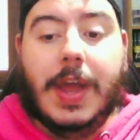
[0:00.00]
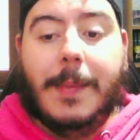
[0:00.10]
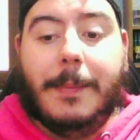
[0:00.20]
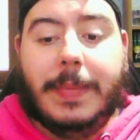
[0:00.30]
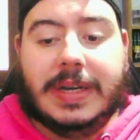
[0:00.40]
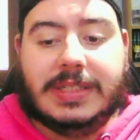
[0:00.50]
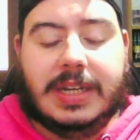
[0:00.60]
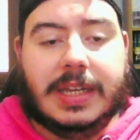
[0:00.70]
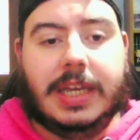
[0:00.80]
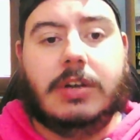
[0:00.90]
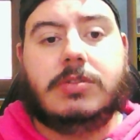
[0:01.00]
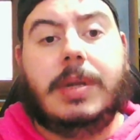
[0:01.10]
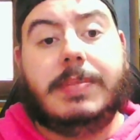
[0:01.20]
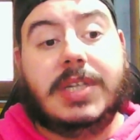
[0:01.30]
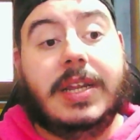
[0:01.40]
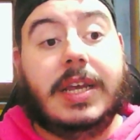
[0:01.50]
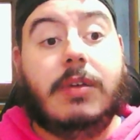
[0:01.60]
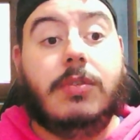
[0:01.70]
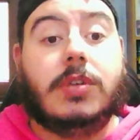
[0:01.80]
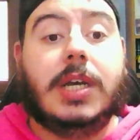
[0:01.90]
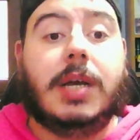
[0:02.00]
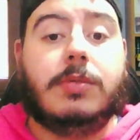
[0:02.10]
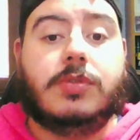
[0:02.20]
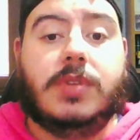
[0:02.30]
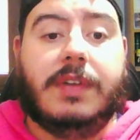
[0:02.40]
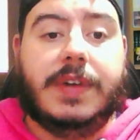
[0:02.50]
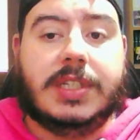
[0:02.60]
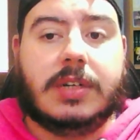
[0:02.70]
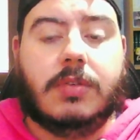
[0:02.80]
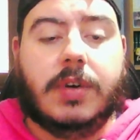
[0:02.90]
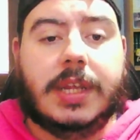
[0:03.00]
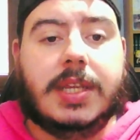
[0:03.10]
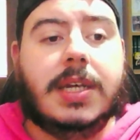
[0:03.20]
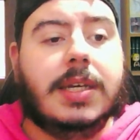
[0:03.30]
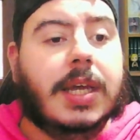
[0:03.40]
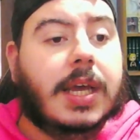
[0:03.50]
más tranquilos, a pesar de que aún no tengamos una fecha concreta.